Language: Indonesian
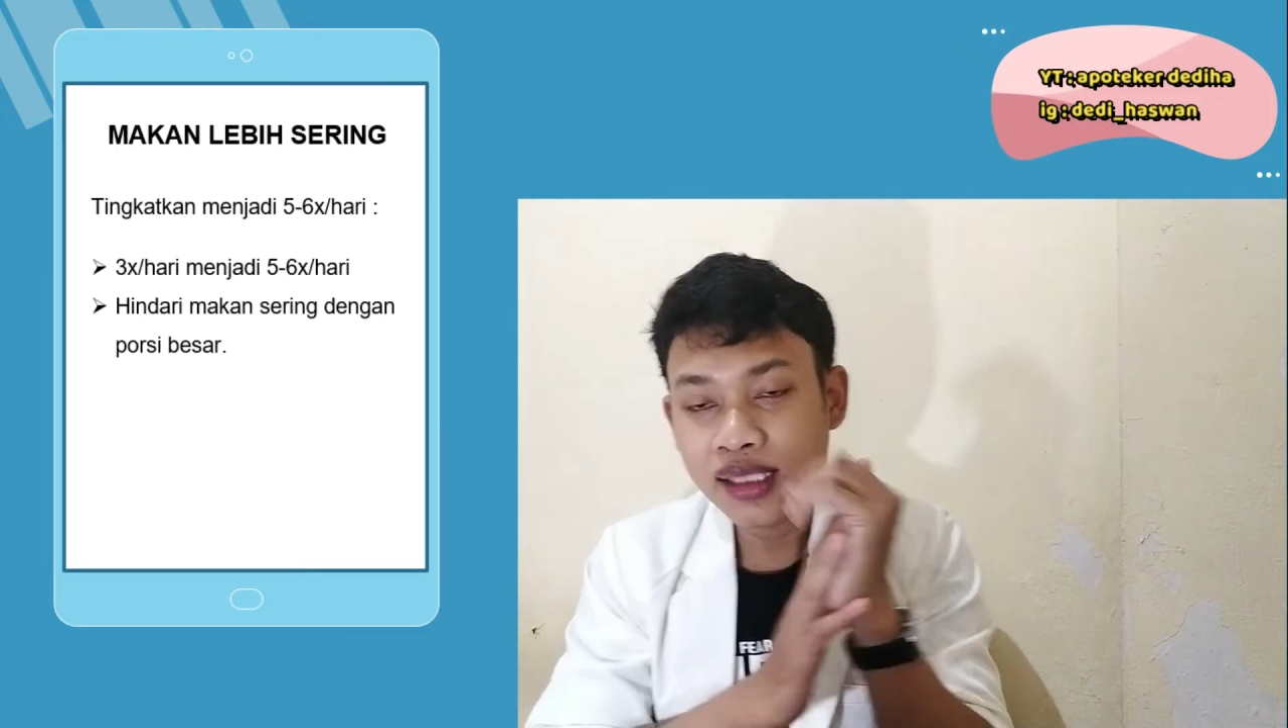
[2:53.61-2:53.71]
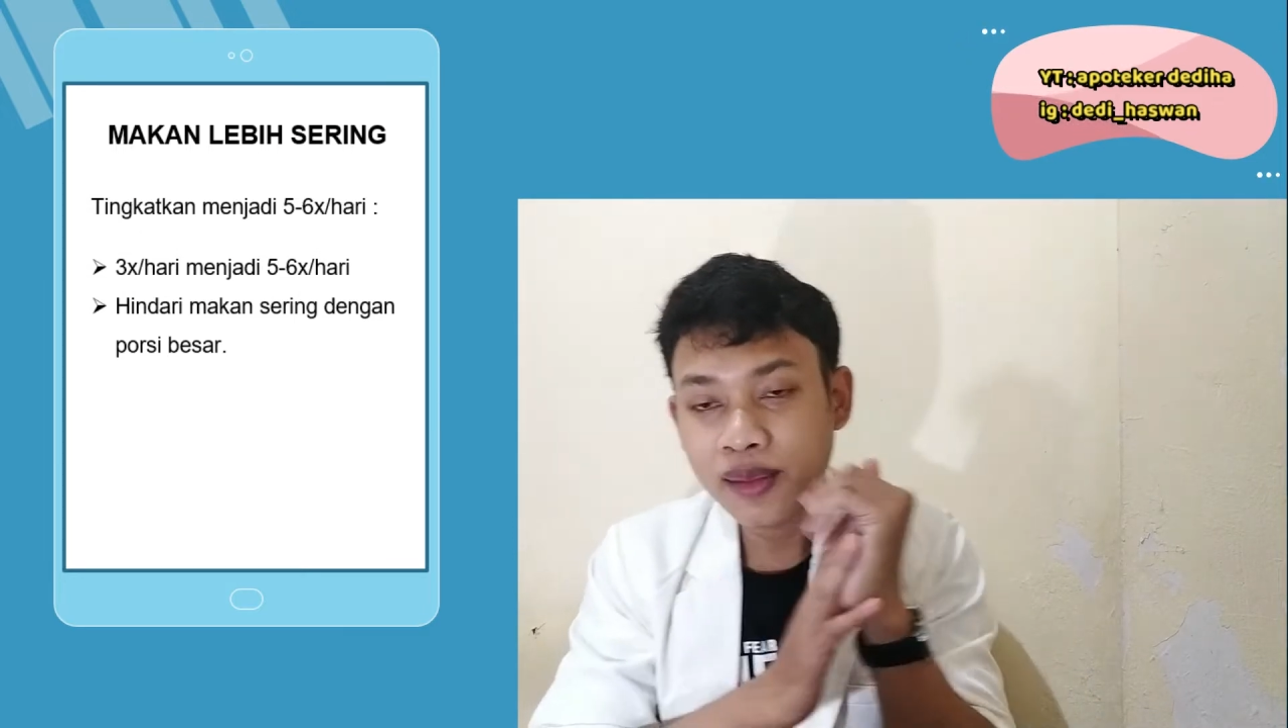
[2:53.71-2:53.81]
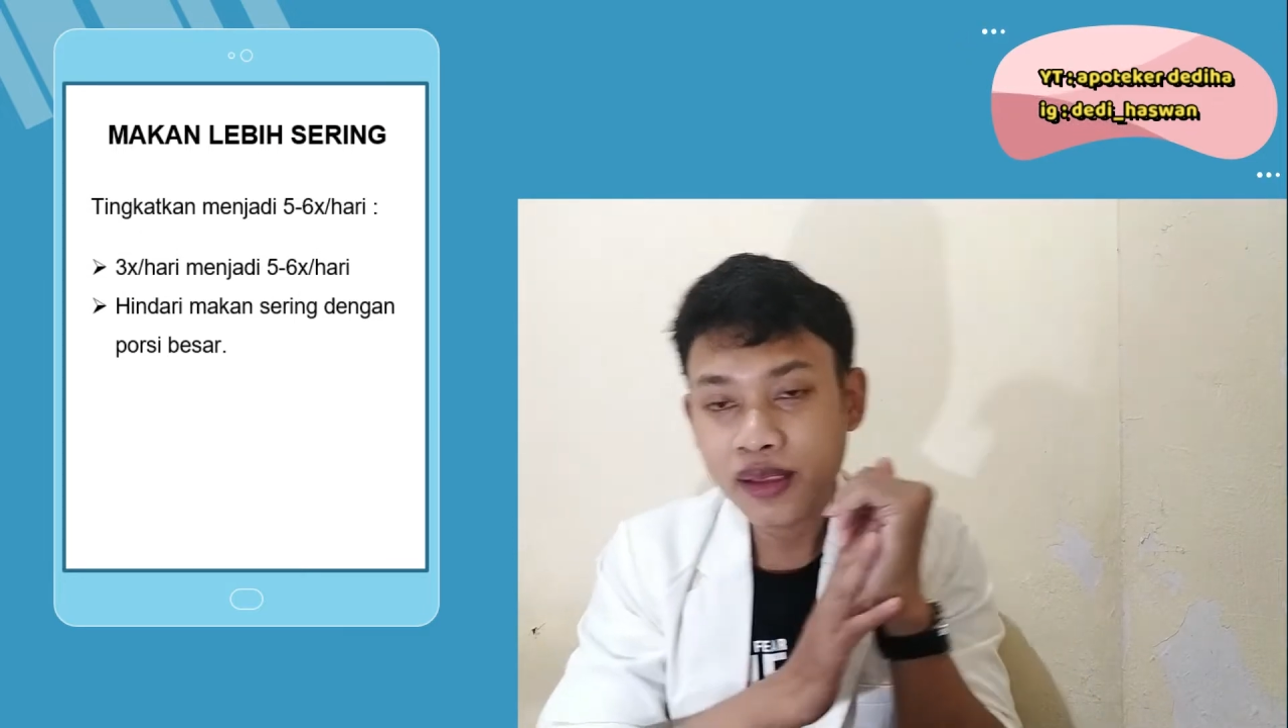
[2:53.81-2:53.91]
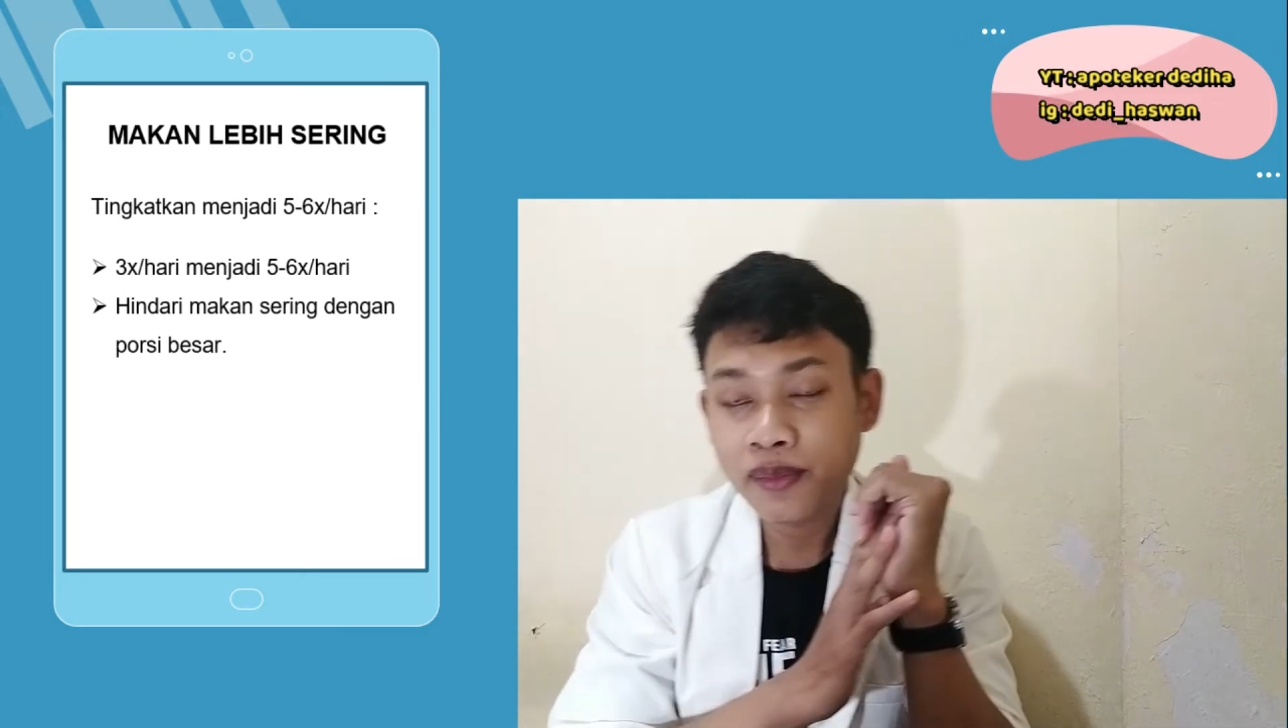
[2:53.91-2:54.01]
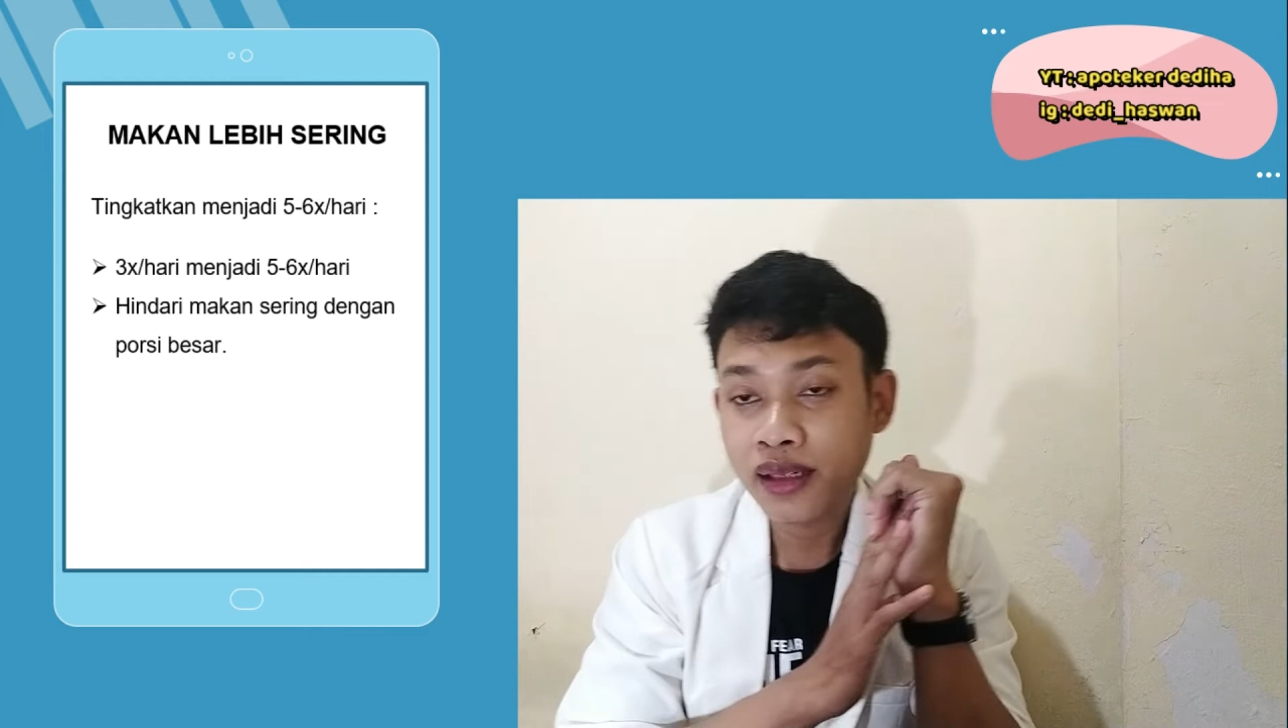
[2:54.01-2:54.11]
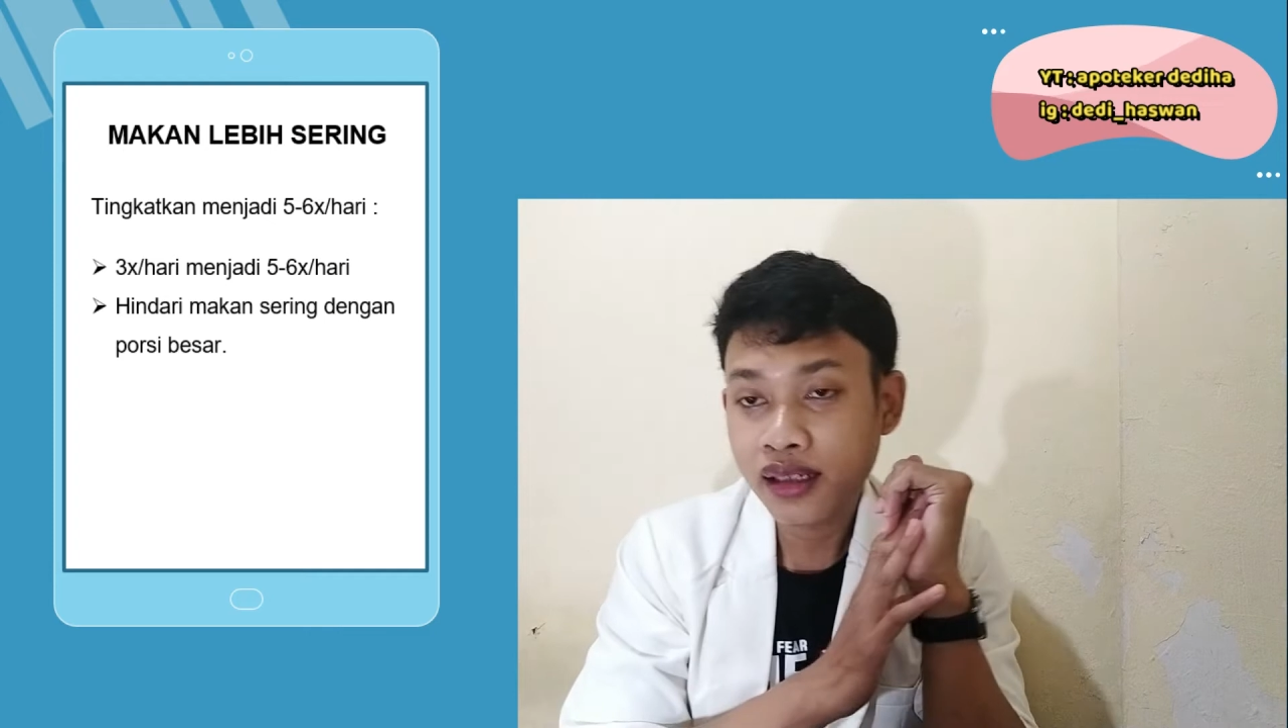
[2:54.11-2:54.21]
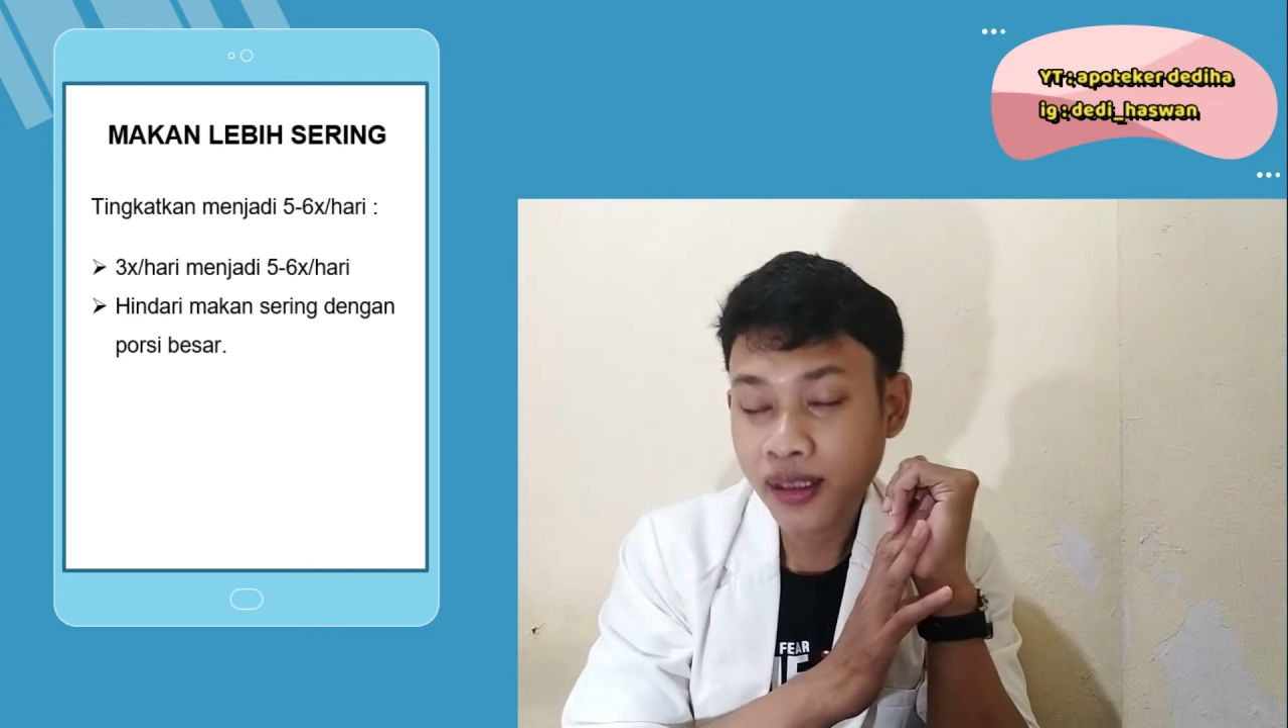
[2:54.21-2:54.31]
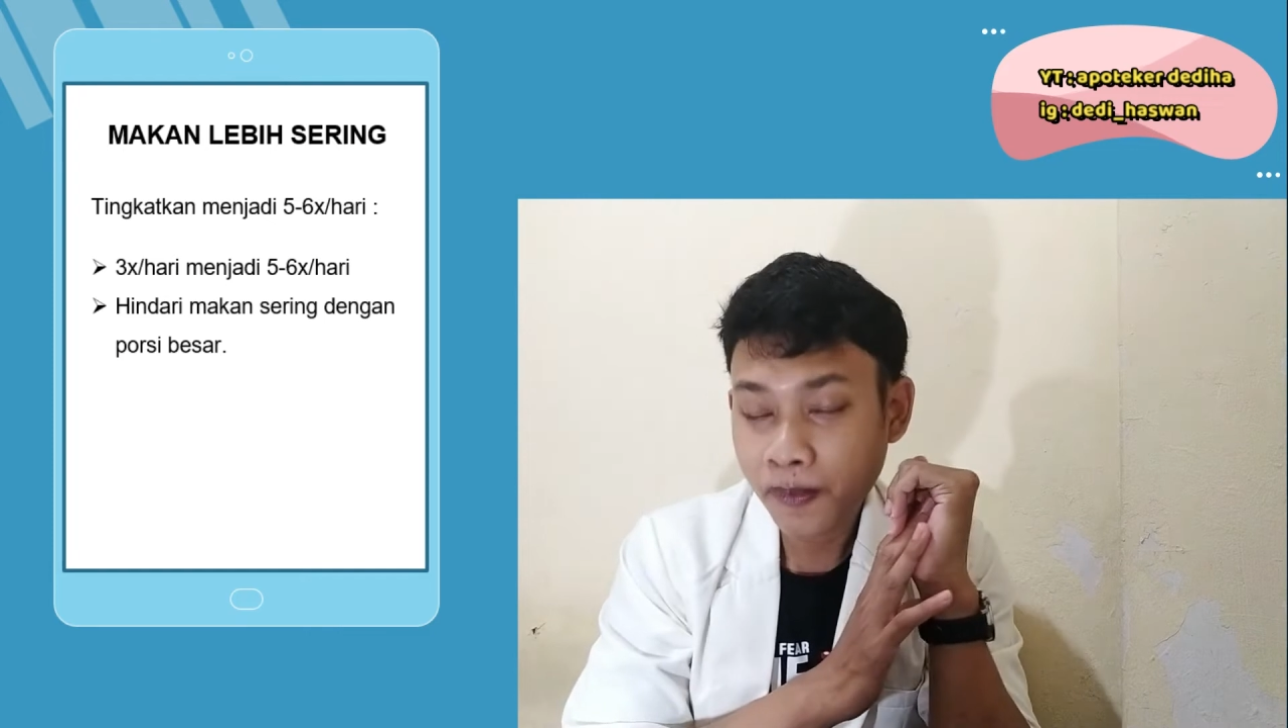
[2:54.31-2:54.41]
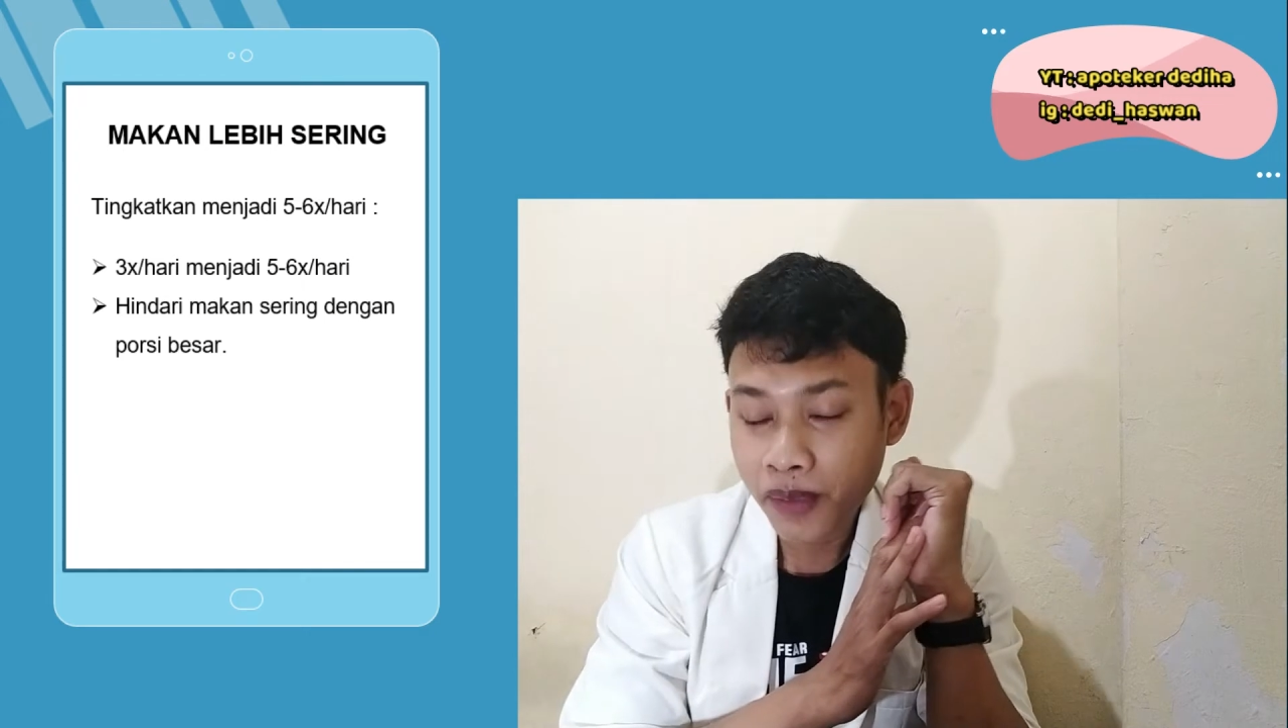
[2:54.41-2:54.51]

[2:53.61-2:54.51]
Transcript: teman-teman yang